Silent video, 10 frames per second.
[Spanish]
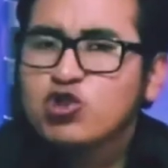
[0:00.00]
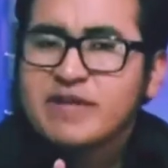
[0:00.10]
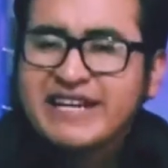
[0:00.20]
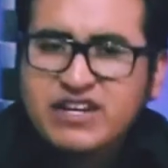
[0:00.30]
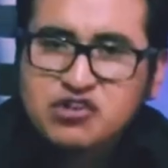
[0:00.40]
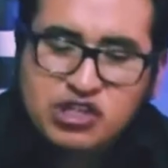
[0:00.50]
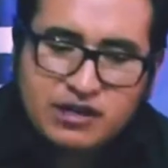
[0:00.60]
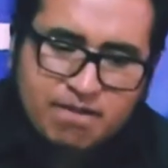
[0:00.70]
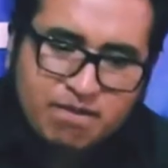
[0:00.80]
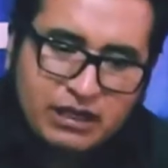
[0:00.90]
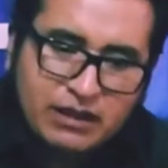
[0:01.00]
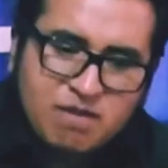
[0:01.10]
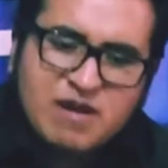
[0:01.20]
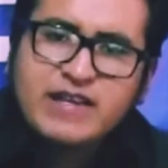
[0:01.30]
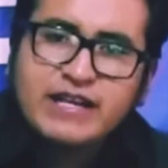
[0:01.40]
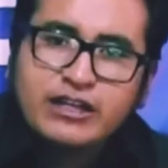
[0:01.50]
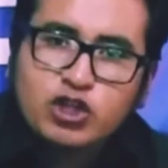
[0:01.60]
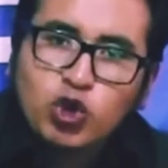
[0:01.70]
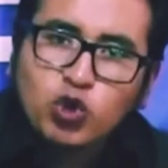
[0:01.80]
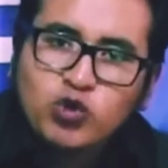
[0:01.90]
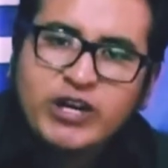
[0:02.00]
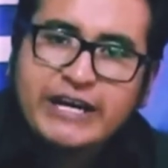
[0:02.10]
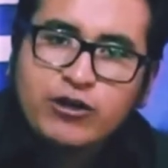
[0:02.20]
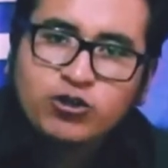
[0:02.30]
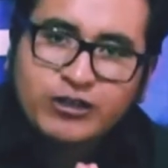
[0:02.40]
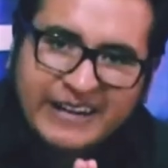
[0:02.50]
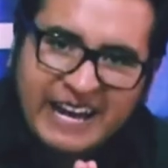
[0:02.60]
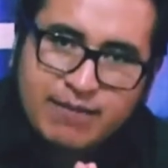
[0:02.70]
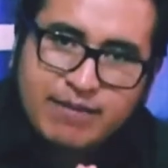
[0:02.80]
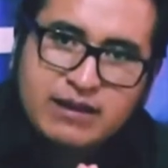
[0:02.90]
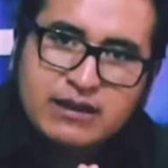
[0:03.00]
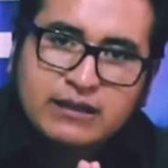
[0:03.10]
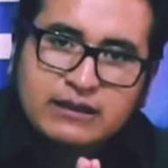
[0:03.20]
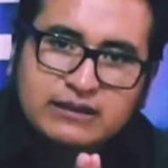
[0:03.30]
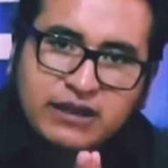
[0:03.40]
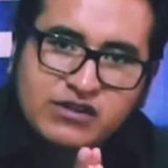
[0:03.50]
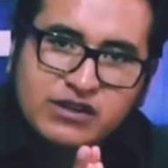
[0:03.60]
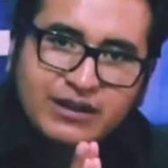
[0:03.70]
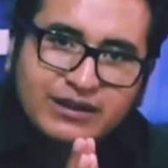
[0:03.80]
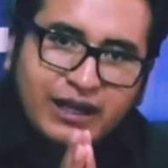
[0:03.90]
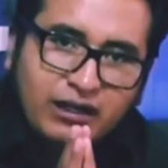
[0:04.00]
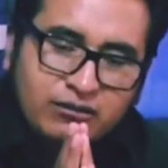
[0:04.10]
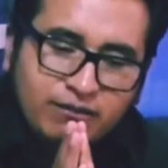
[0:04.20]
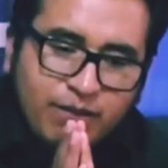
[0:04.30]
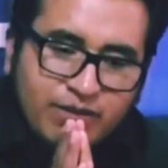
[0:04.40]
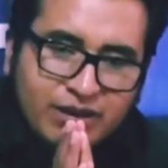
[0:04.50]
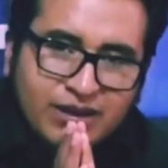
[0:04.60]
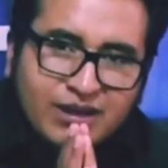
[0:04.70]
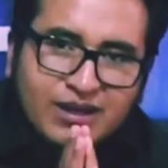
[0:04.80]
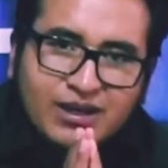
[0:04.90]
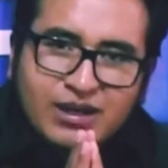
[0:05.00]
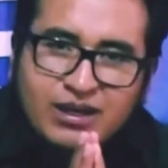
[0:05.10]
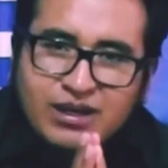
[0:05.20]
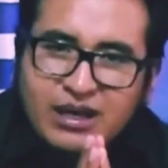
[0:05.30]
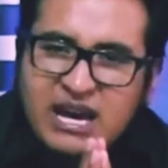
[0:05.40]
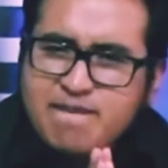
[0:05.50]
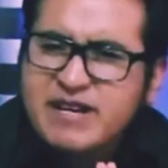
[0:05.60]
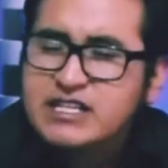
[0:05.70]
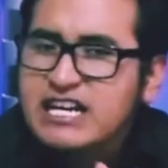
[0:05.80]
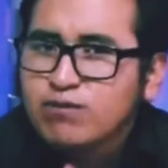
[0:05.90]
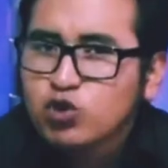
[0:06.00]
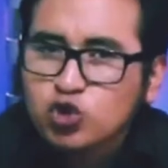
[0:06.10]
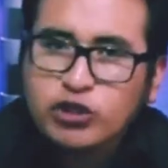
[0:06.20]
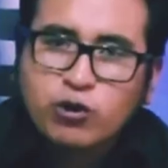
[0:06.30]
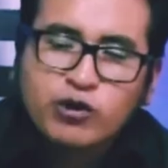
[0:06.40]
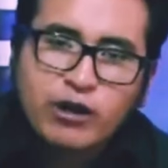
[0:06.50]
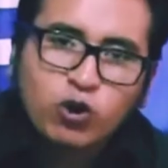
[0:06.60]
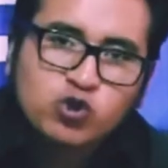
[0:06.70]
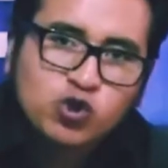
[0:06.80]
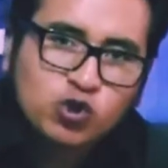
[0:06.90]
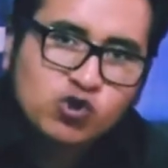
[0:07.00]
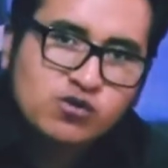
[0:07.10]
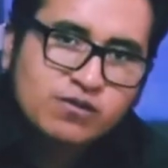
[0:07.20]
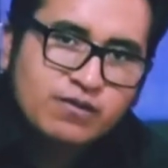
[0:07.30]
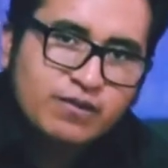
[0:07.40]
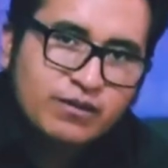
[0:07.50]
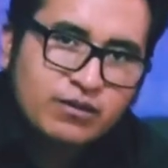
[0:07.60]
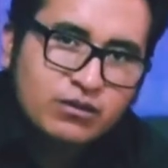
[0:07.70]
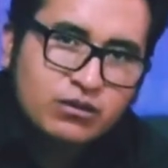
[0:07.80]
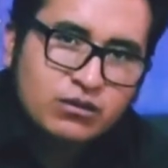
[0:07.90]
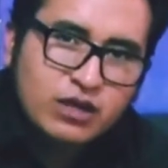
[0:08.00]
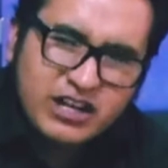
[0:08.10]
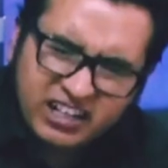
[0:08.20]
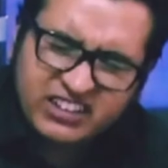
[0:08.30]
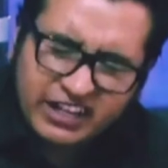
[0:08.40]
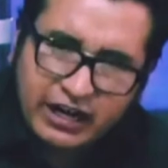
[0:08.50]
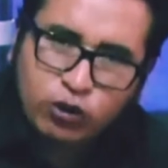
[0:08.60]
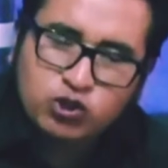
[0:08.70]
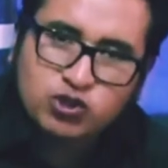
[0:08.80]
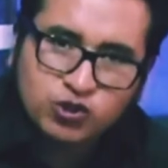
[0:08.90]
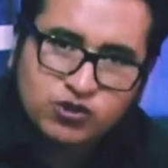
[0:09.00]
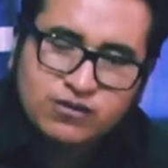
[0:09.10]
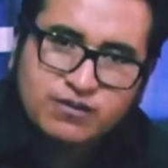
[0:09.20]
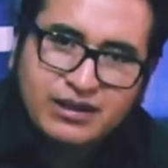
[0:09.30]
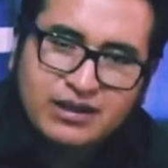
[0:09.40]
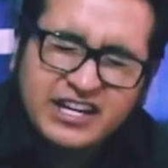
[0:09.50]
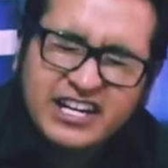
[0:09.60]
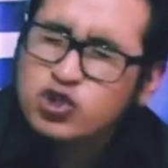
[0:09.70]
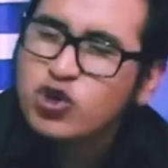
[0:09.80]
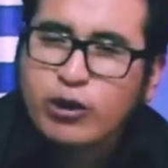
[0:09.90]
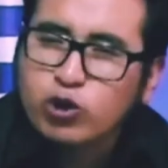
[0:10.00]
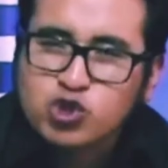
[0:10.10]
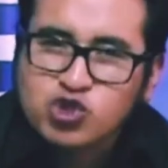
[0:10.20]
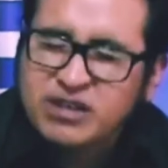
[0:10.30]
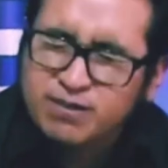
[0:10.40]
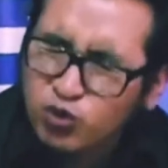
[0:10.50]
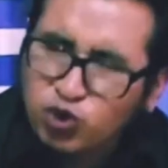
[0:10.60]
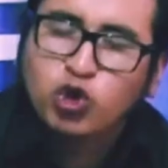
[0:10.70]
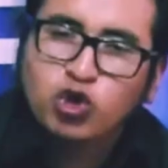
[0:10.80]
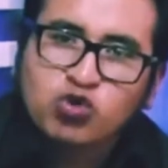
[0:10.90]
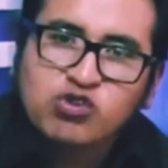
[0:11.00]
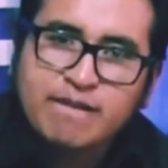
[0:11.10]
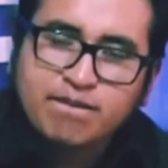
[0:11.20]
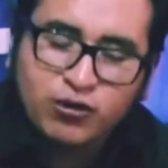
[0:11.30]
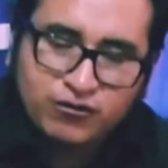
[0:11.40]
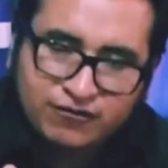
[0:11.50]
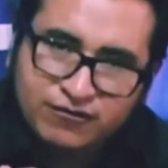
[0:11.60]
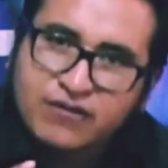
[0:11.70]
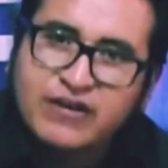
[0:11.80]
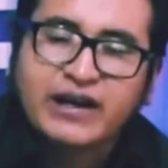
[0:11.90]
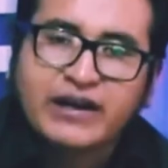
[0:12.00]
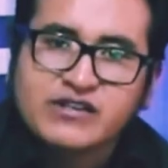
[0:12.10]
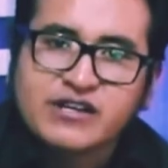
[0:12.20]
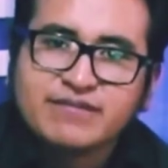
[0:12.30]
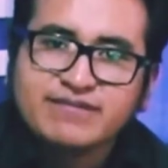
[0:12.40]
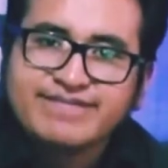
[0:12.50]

2015 mi vida dio un giro realmente trascendental. Empecé el mundo de los negocios. Eran tres negocios y en esos negocios en muy corto tiempo fracasé.